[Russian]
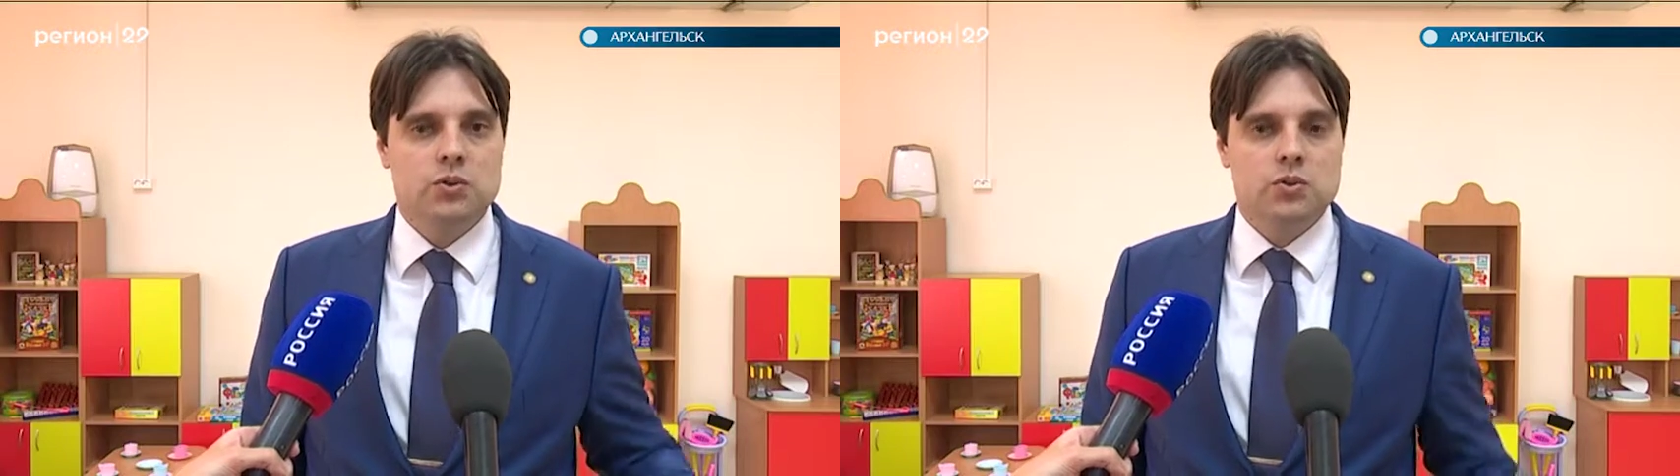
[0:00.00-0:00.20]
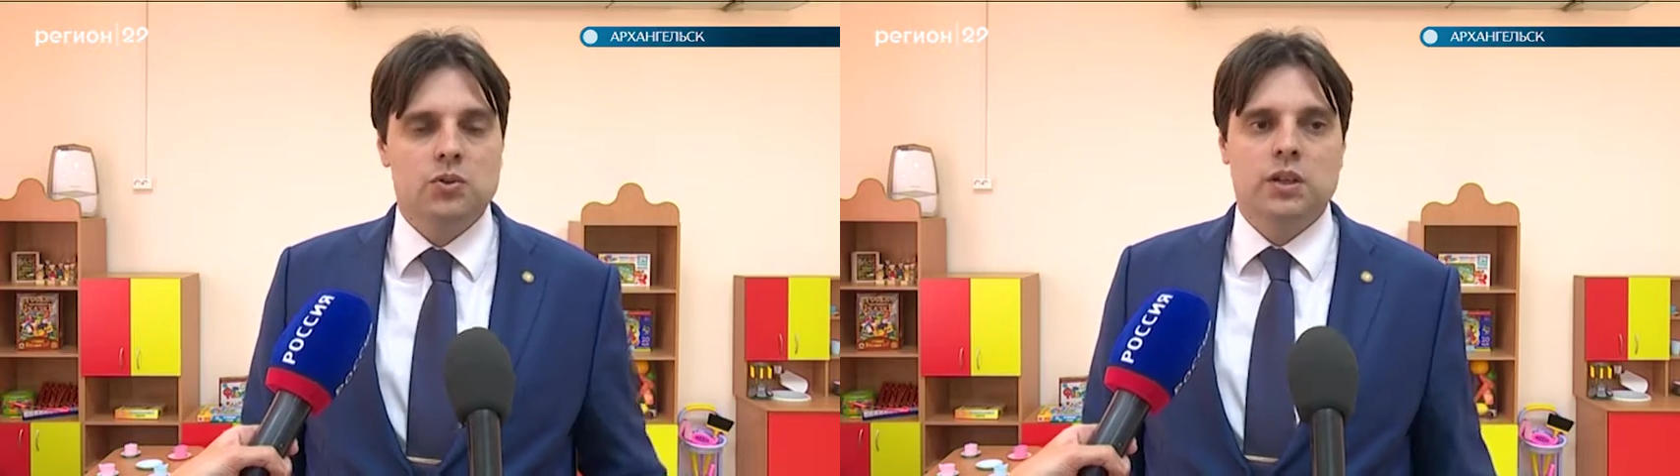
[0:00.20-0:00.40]

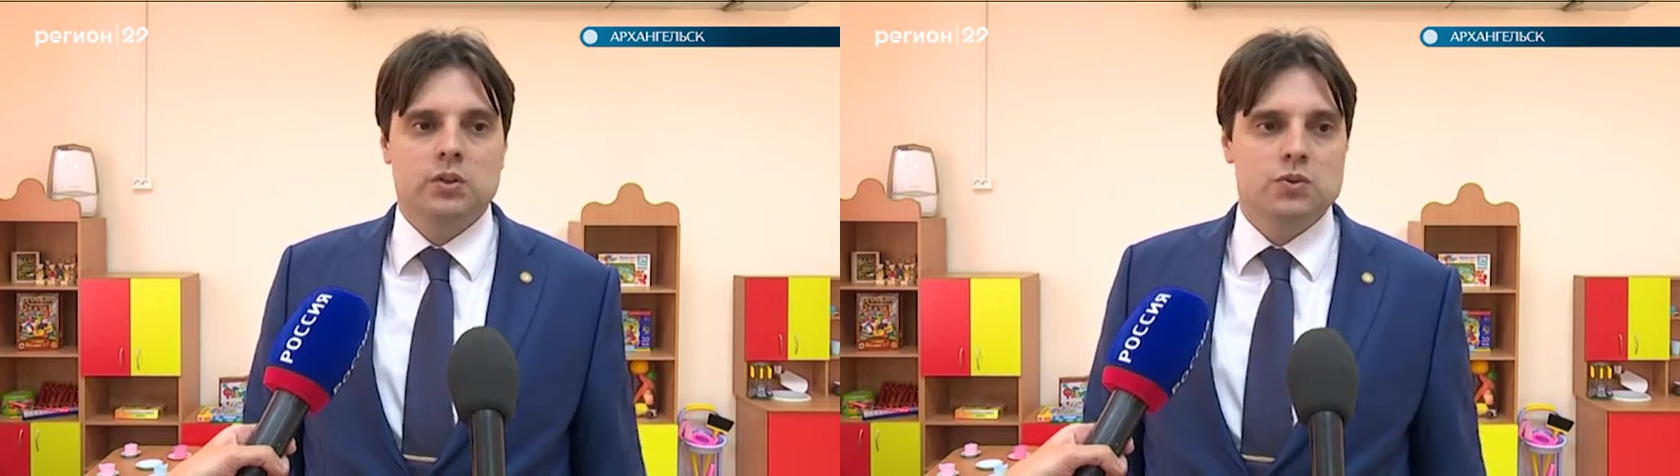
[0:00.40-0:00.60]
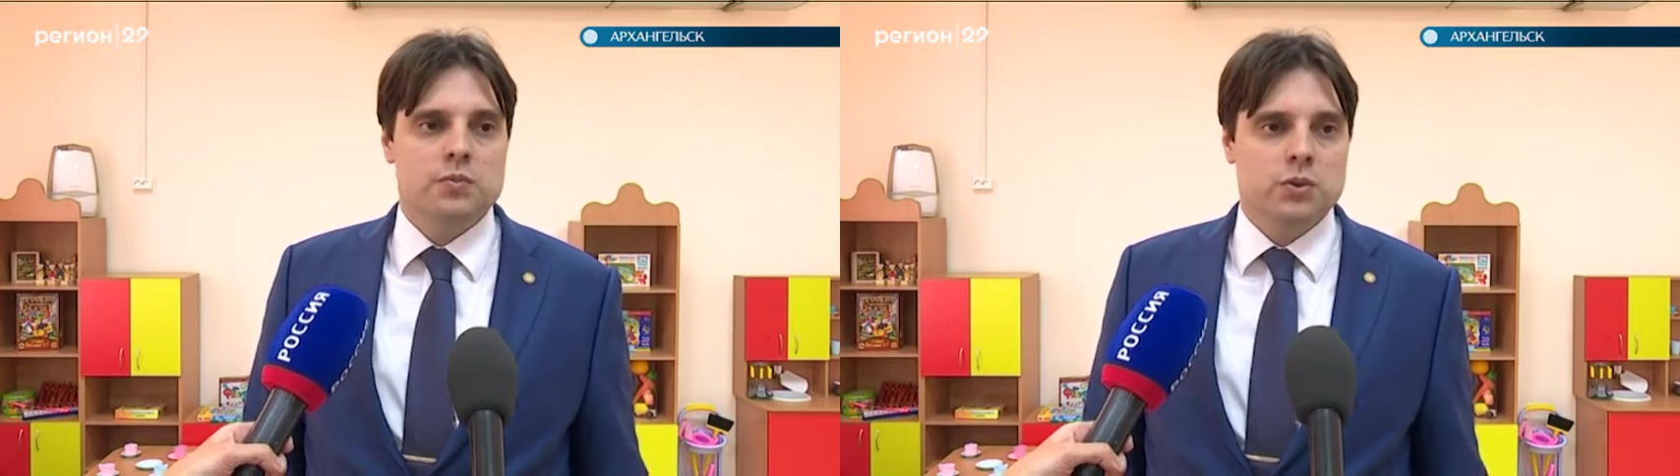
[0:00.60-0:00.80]
Тоже на
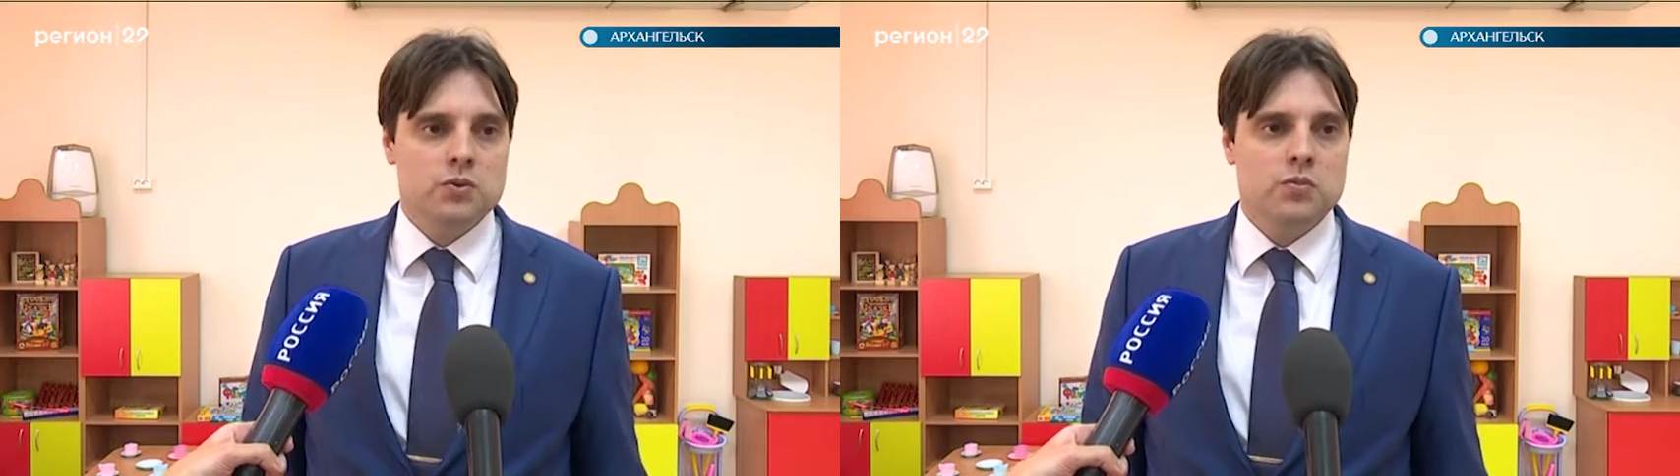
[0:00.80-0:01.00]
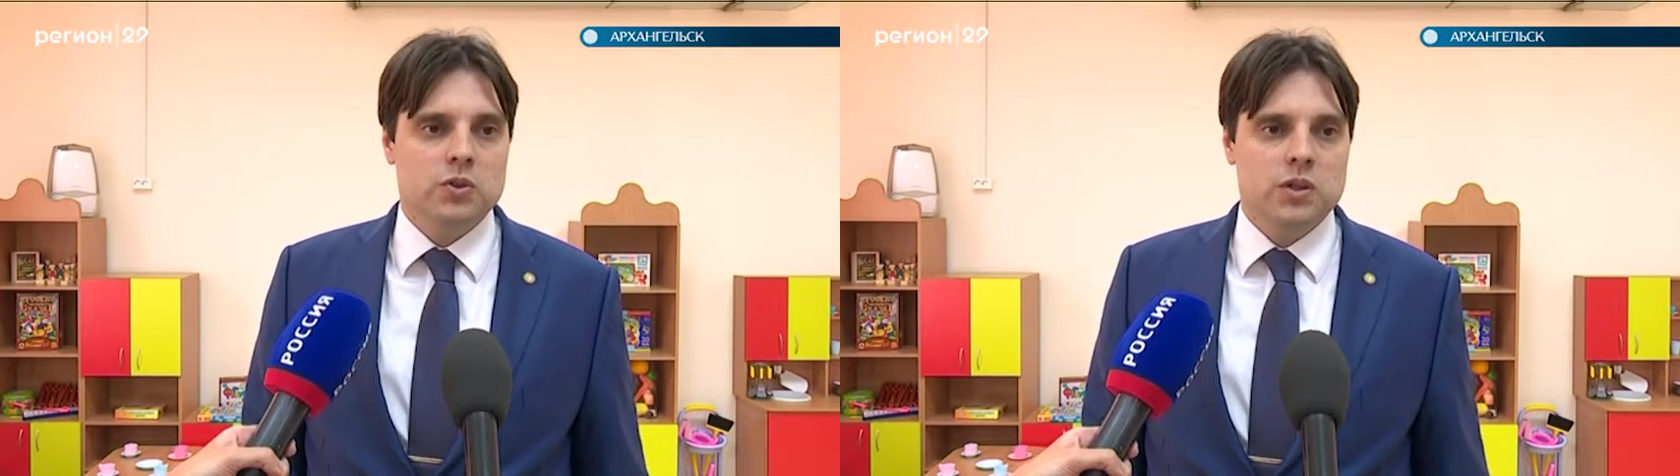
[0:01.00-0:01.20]
это уже
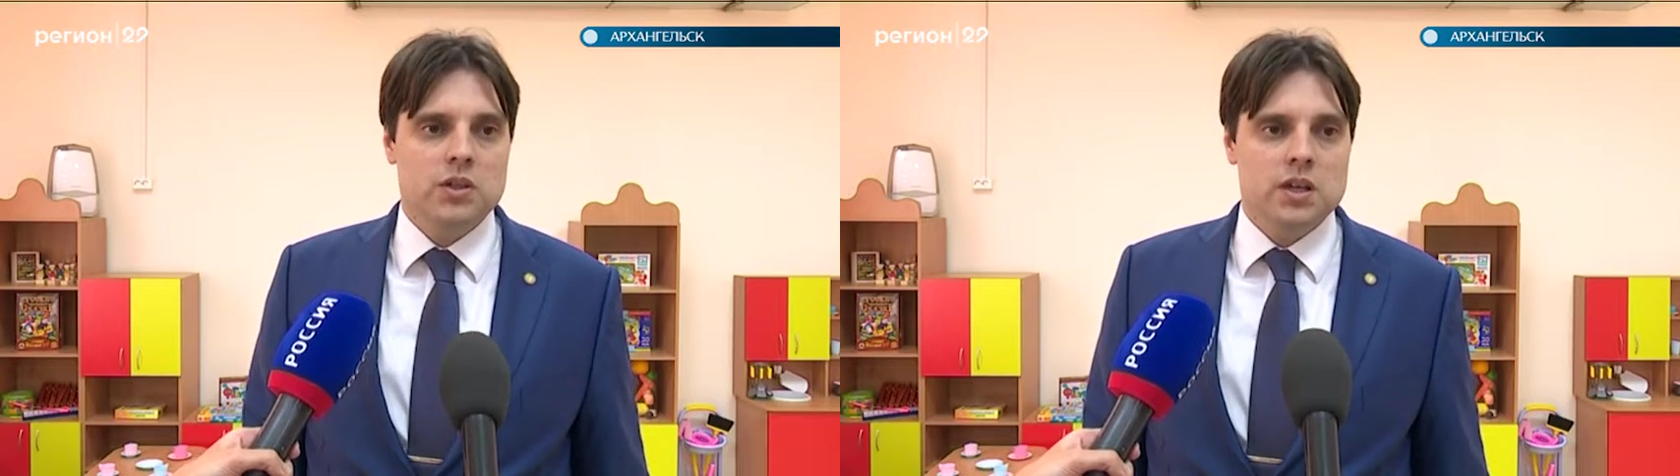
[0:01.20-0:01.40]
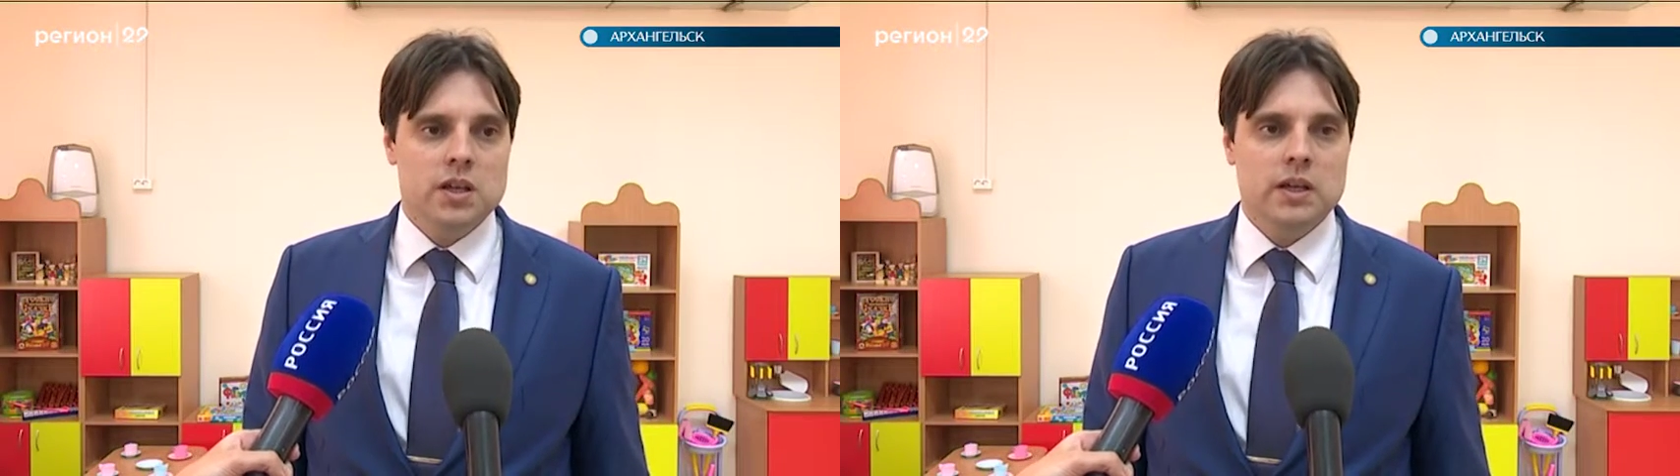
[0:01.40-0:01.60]
предусмотрены
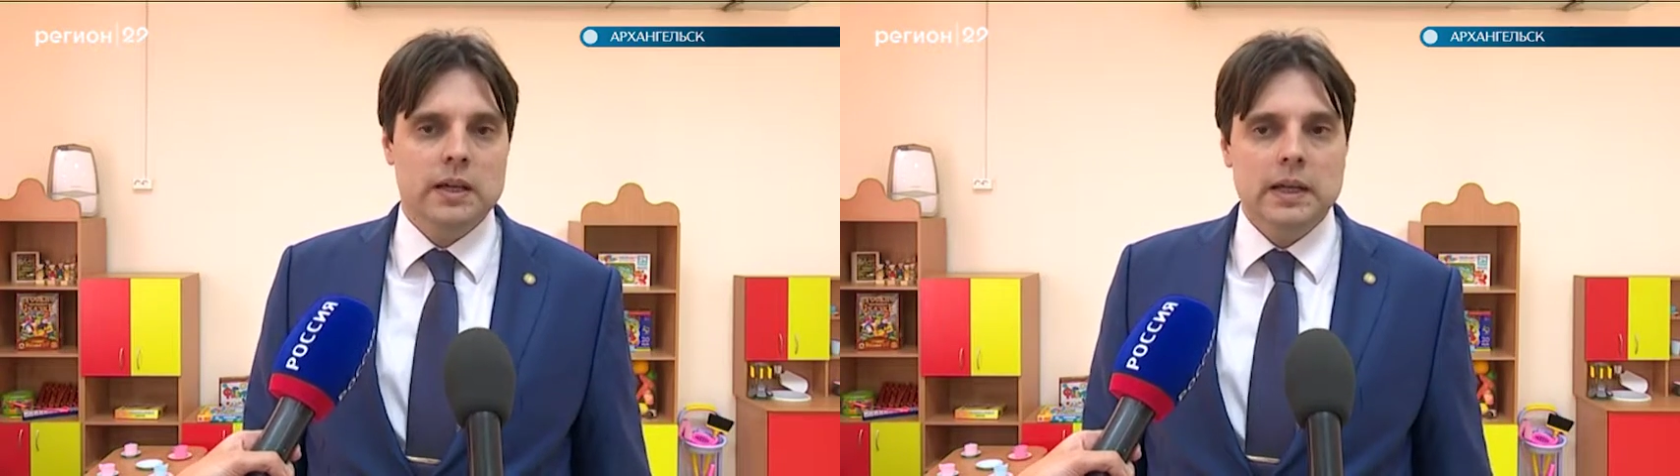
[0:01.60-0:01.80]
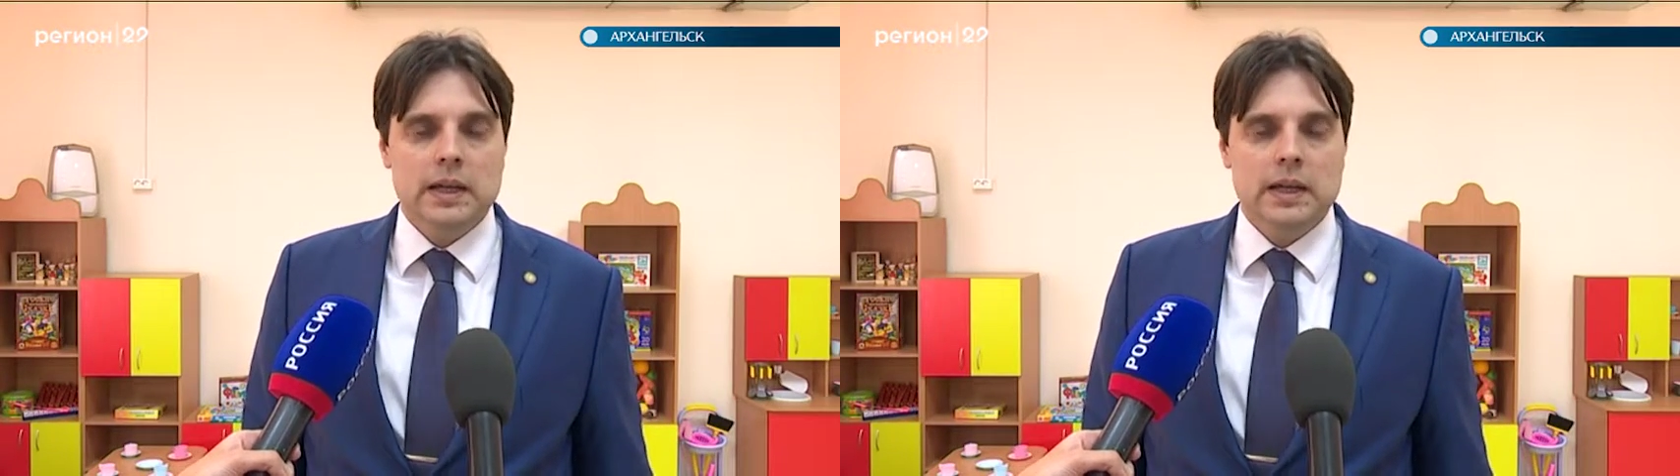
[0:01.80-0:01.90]
деньги,